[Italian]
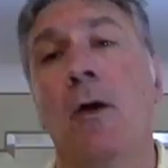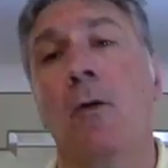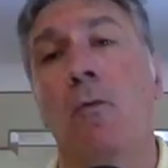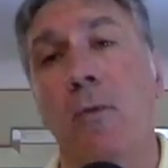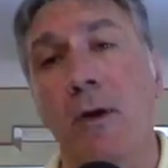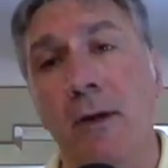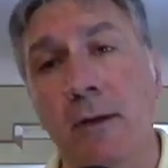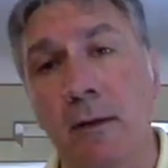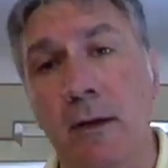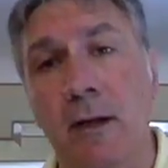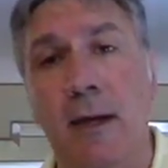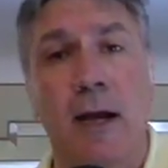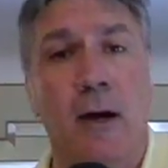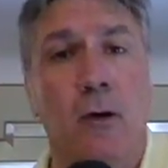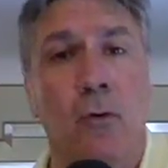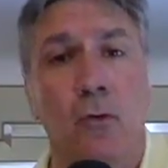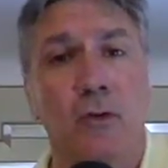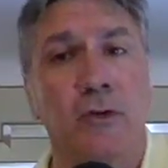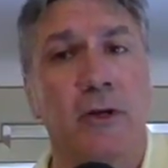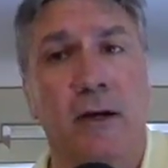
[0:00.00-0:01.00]
Quindi le
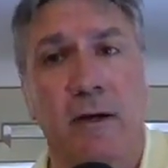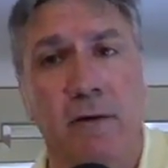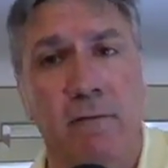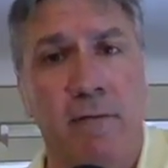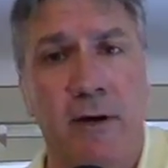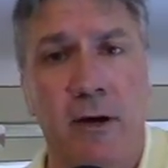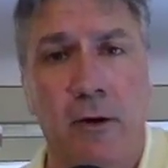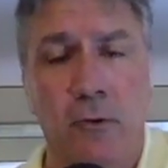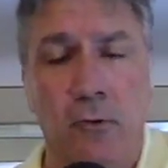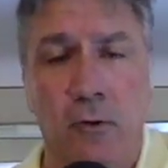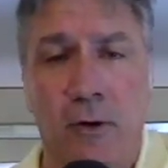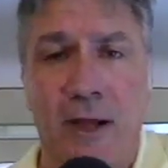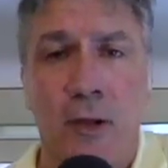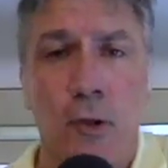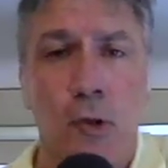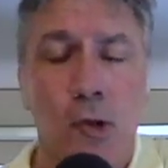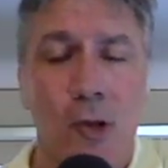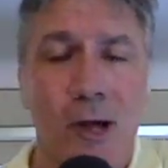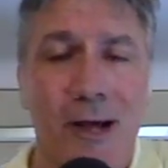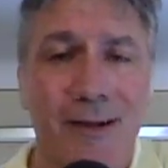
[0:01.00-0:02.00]
accuse che vengono
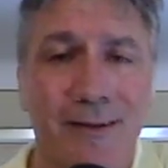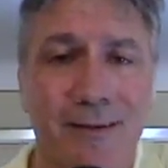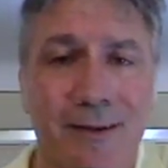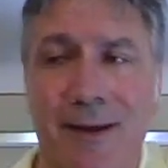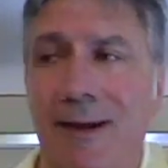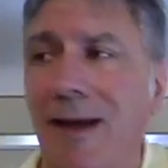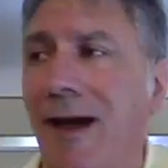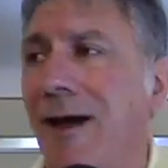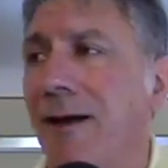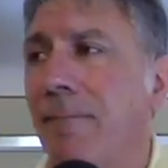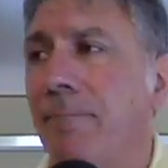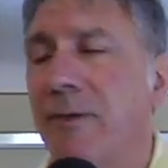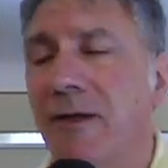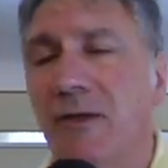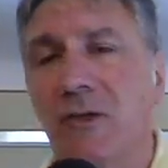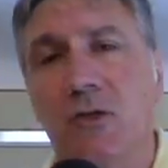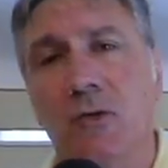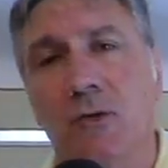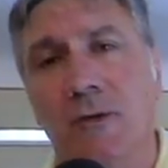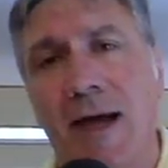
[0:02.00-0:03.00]
lanciate al
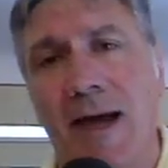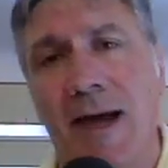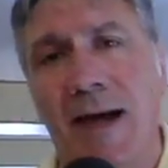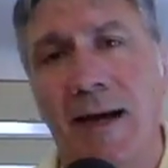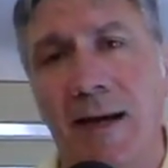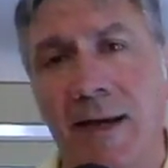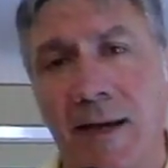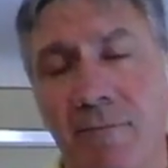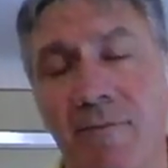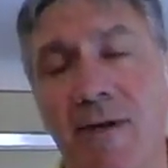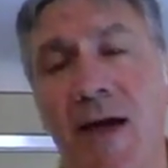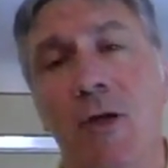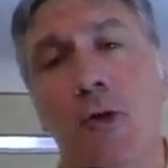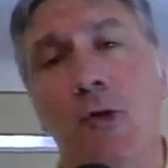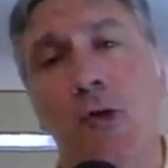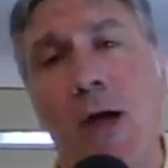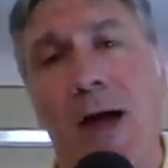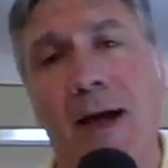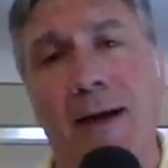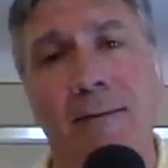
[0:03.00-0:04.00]
personale
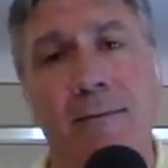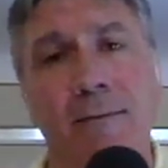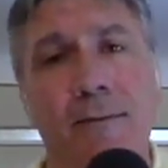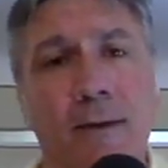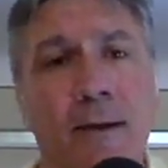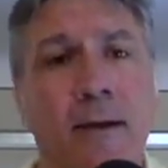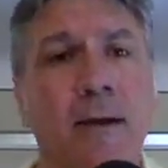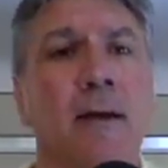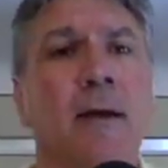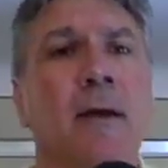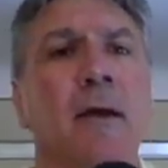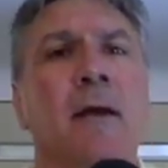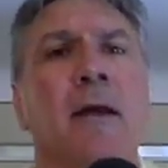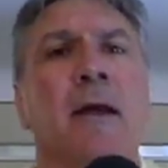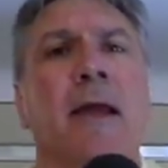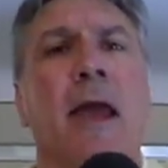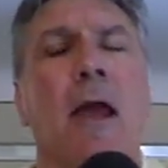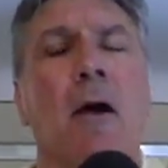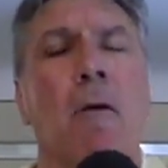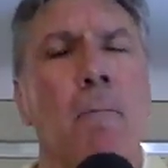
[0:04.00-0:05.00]
viaggiante
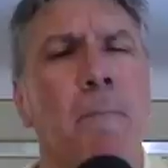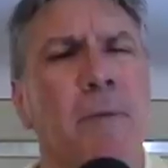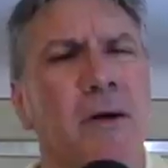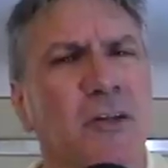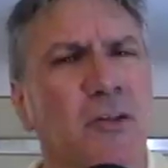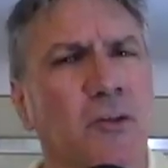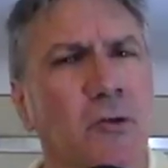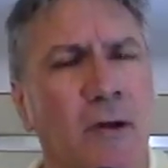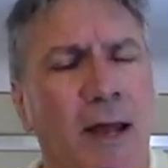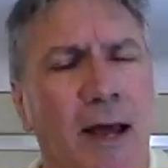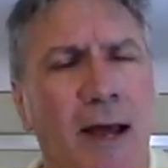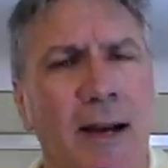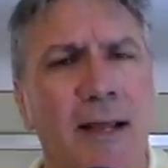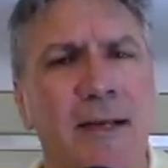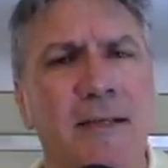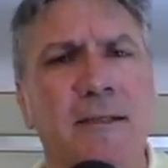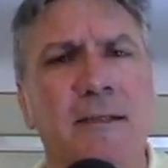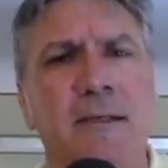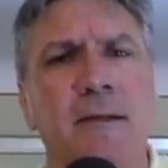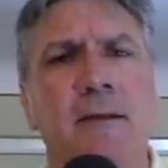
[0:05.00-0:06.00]
che è un personale
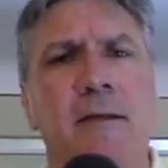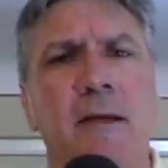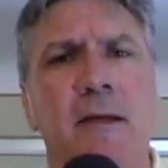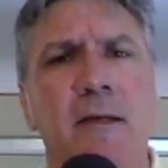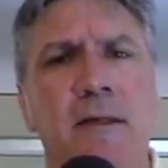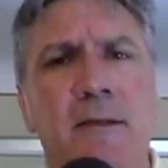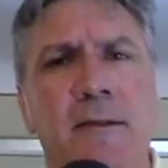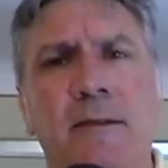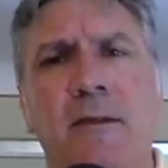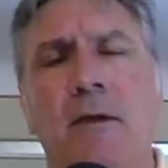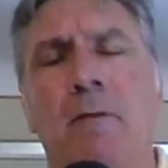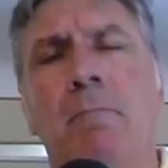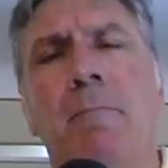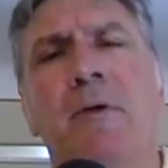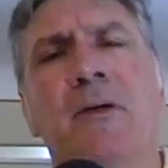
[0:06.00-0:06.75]
assenteista, un